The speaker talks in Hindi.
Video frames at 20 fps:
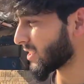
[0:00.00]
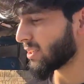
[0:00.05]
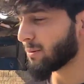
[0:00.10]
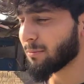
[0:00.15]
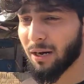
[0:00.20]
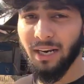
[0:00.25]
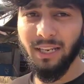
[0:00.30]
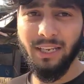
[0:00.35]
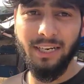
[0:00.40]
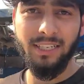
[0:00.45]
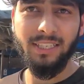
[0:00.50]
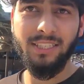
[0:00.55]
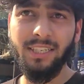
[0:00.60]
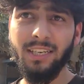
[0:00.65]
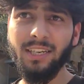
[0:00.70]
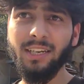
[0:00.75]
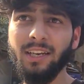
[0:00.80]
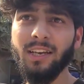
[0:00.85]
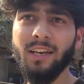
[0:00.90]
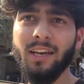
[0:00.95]
से मार्केट से
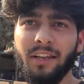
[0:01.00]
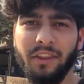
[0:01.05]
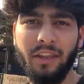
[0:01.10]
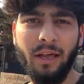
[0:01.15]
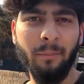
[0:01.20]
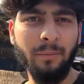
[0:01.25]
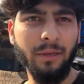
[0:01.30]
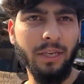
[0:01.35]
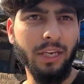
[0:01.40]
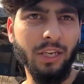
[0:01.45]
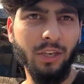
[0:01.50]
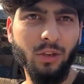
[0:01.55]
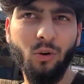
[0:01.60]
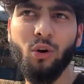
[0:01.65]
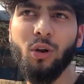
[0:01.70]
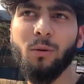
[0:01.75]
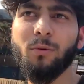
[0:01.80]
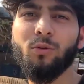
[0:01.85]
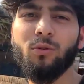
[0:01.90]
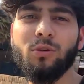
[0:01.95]
नमकीन
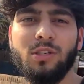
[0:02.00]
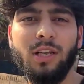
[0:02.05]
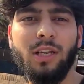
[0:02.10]
और भी कुछ